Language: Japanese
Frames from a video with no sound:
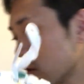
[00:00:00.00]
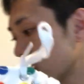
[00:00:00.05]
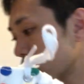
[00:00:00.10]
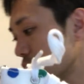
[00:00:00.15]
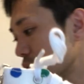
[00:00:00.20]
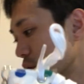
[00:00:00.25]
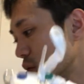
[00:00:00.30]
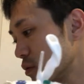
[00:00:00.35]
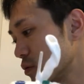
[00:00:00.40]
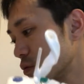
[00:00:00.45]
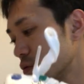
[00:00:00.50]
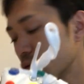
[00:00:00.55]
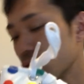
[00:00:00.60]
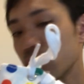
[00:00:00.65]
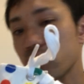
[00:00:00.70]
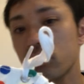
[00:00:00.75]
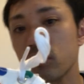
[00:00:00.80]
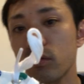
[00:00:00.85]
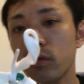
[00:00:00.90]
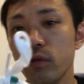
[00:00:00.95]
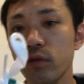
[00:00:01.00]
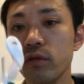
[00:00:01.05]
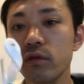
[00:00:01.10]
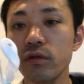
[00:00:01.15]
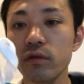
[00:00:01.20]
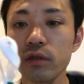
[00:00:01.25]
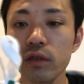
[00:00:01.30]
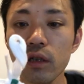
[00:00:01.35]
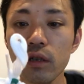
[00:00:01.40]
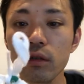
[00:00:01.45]
たかっていうとその
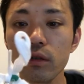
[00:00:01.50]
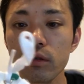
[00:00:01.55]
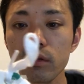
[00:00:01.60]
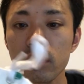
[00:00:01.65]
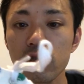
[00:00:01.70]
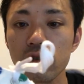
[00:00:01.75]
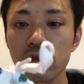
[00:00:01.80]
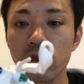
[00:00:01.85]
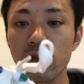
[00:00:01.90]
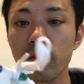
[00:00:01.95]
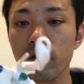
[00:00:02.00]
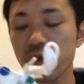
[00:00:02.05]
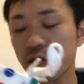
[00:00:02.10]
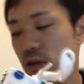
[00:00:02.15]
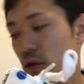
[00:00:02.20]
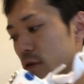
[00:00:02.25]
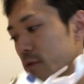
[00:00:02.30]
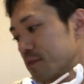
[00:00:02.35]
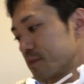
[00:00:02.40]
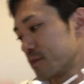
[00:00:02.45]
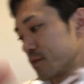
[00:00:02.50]
リュックサックにつけました